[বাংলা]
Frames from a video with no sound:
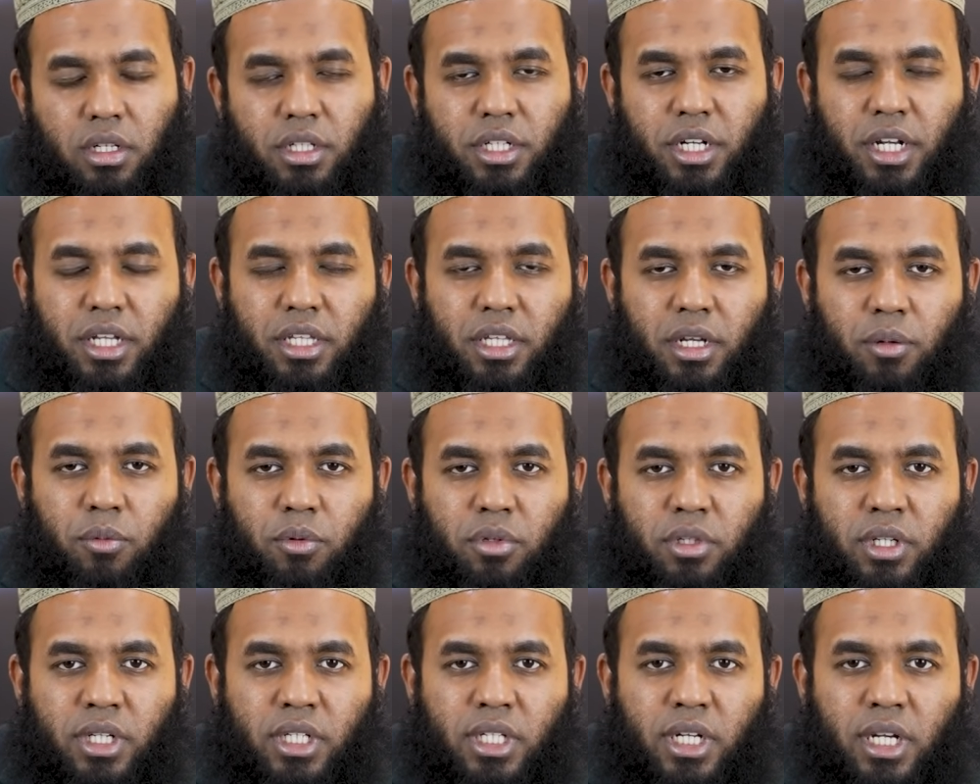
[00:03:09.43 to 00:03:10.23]
সে
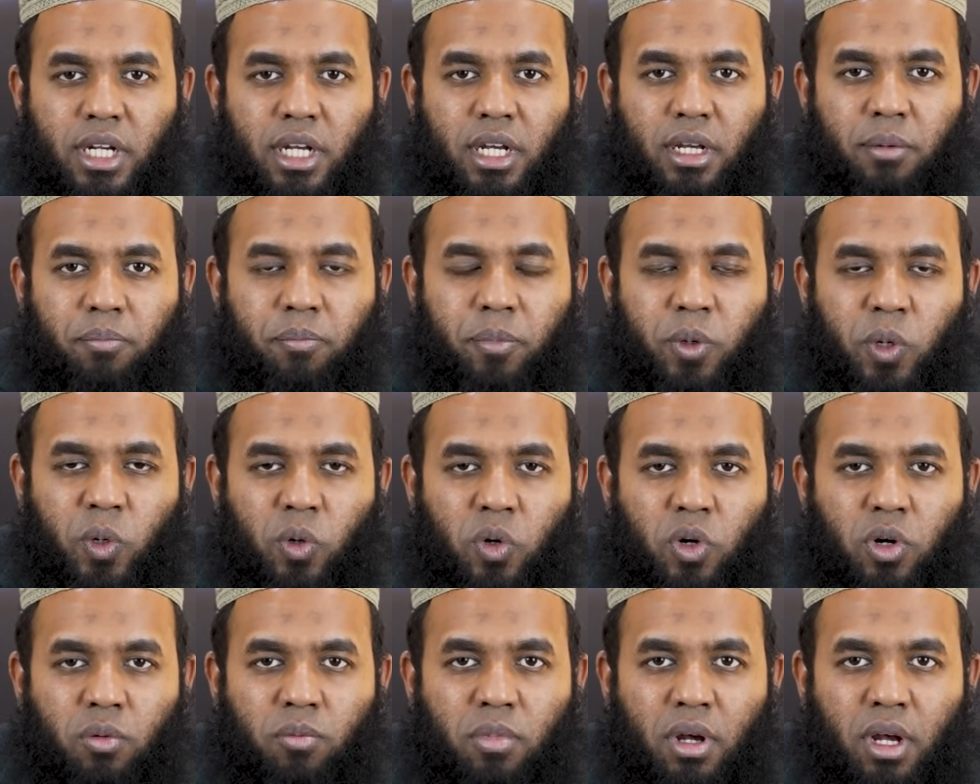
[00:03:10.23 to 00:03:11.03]
যেমন নিজেকে
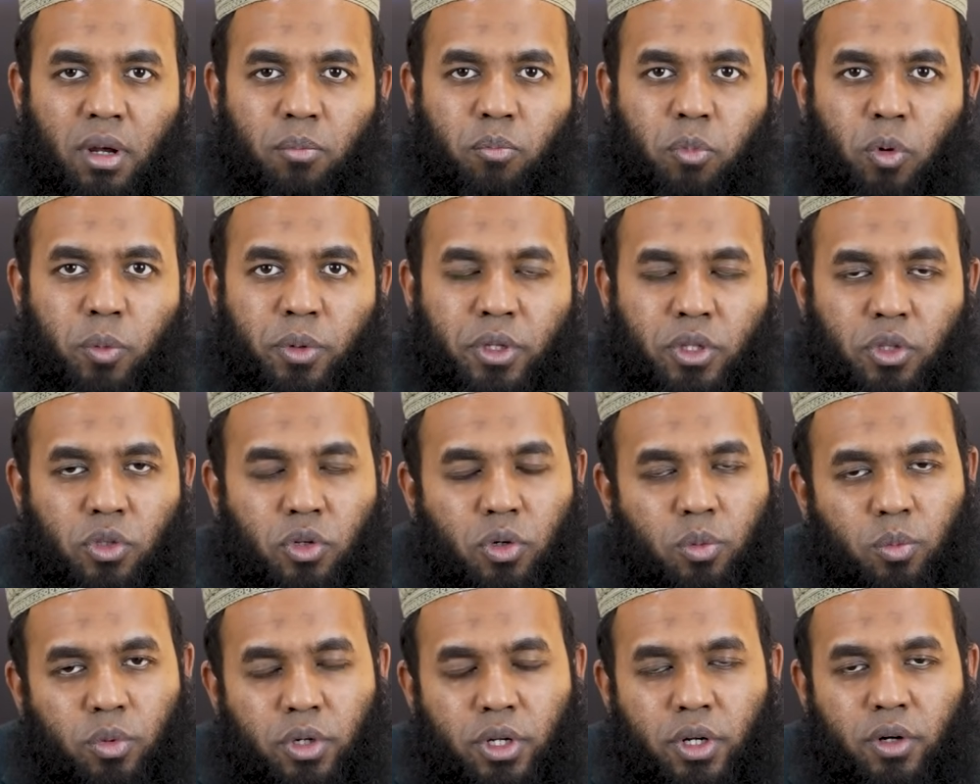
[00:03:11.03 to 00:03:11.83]
পিওর বা পবিত্র
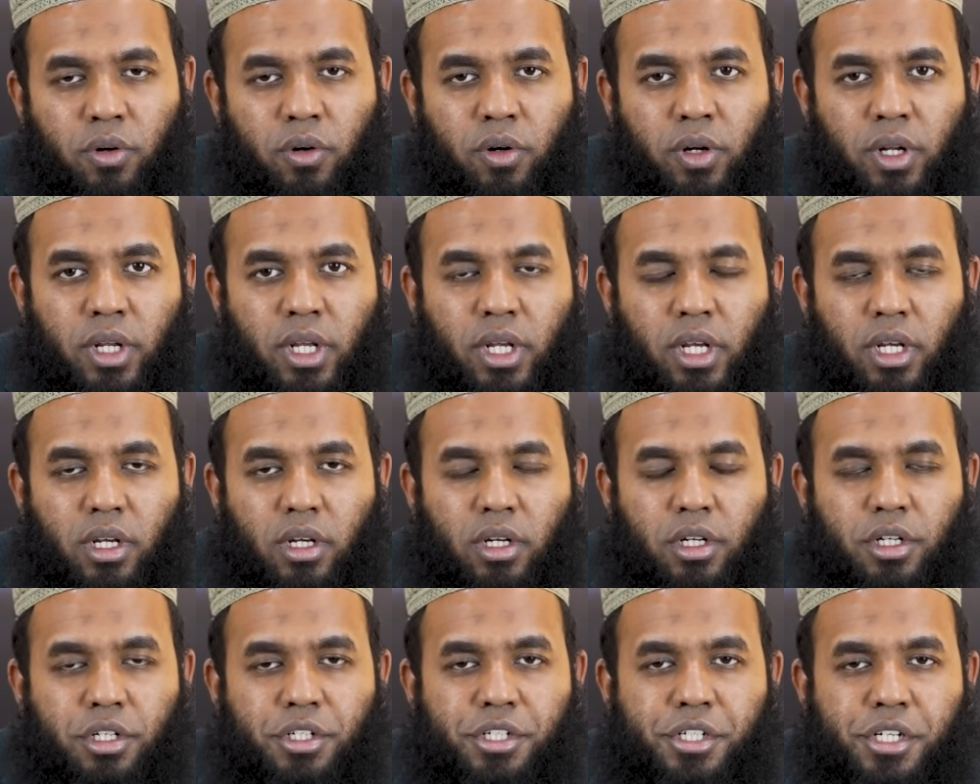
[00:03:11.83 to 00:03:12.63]
মনে করে
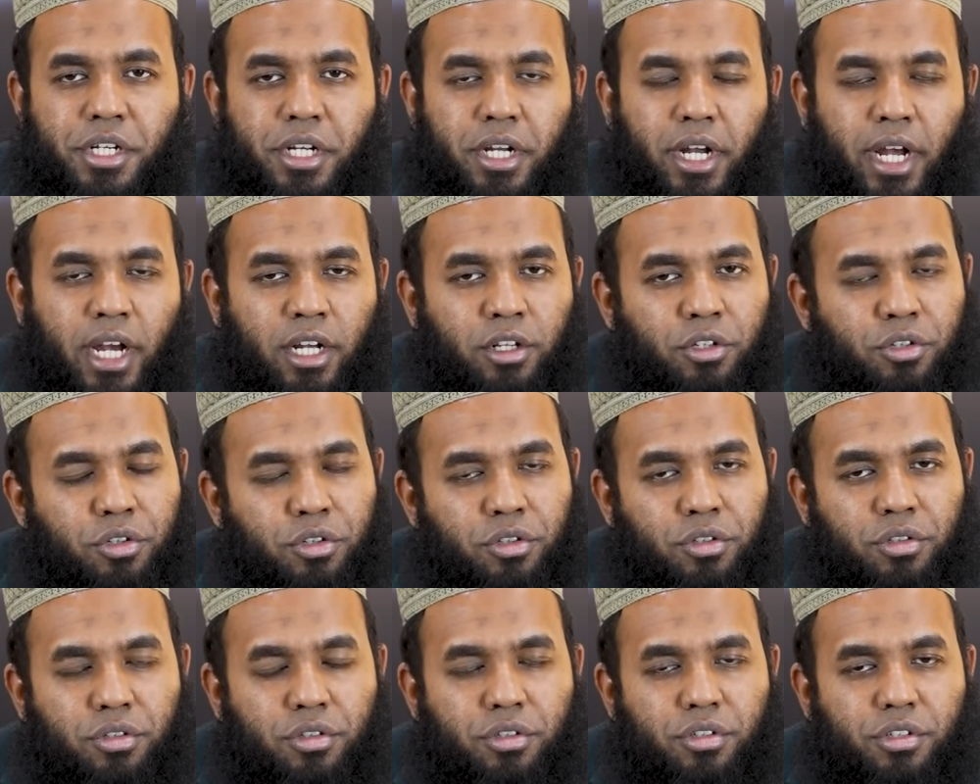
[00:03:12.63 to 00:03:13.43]
সে
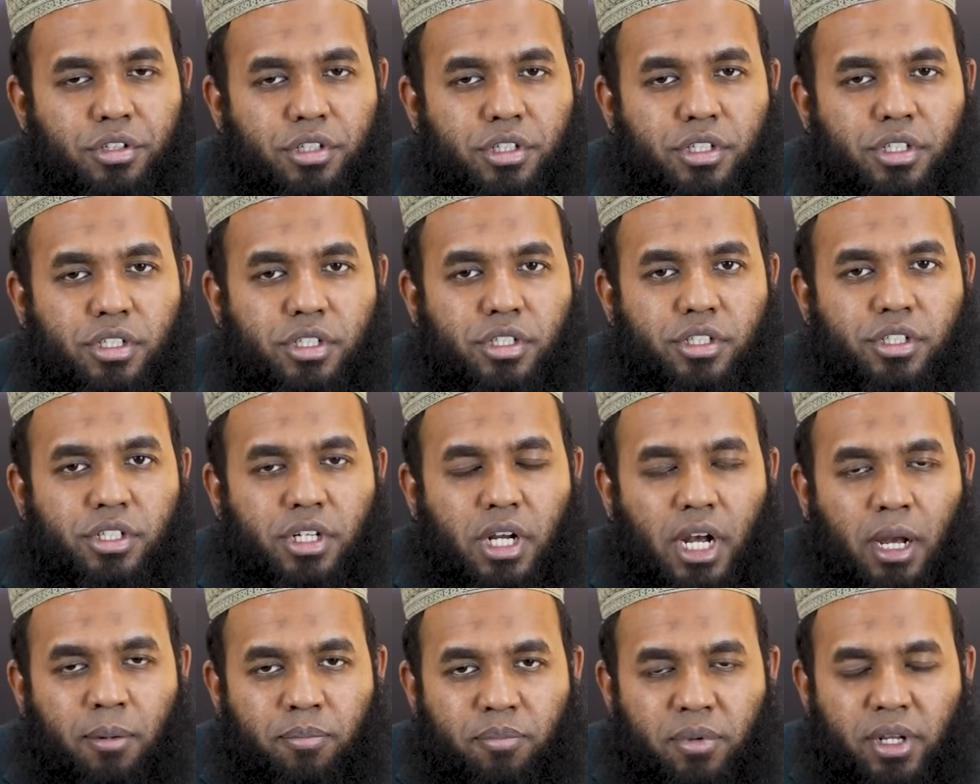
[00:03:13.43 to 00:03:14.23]
একজন
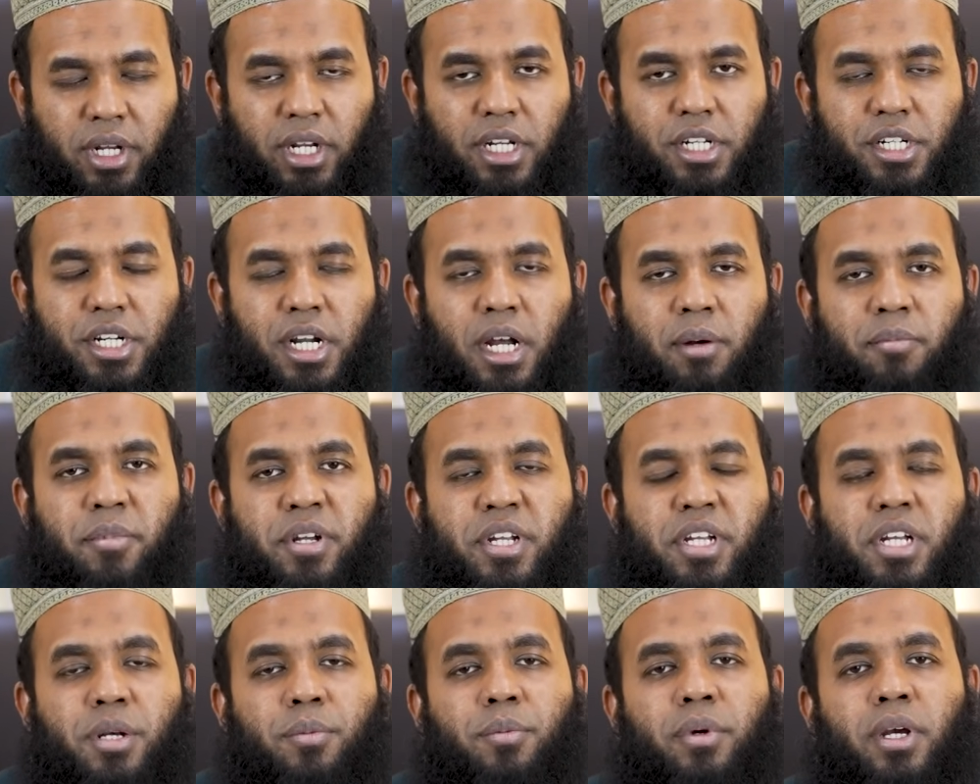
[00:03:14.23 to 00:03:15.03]
আপনাকে স্বামী
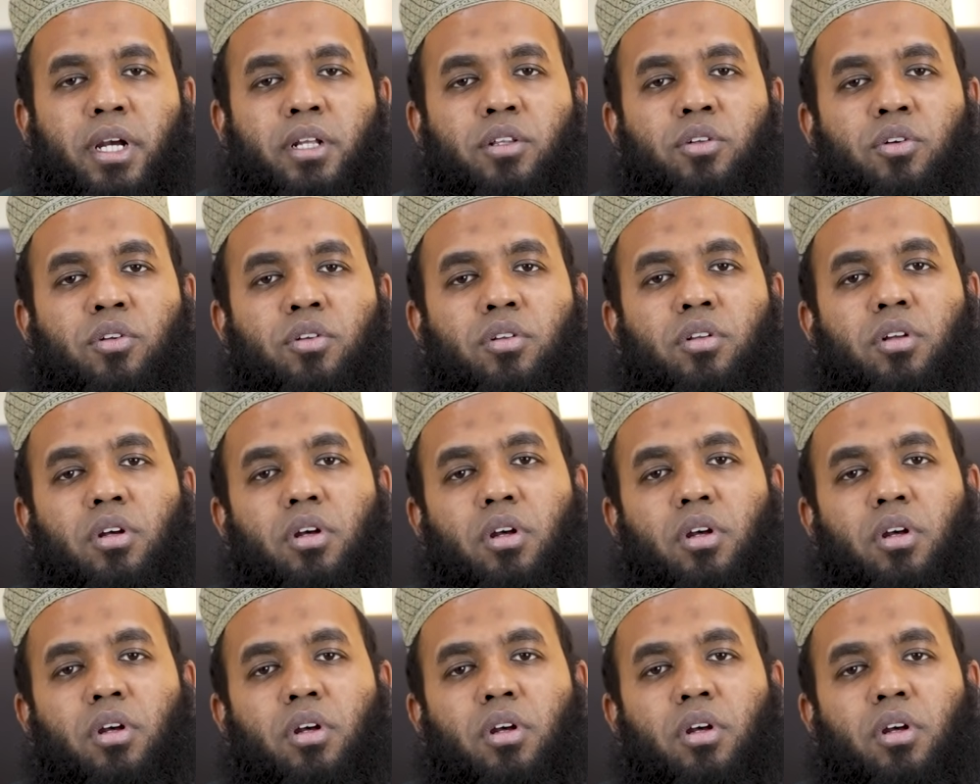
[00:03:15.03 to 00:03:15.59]
হিসেবে একজন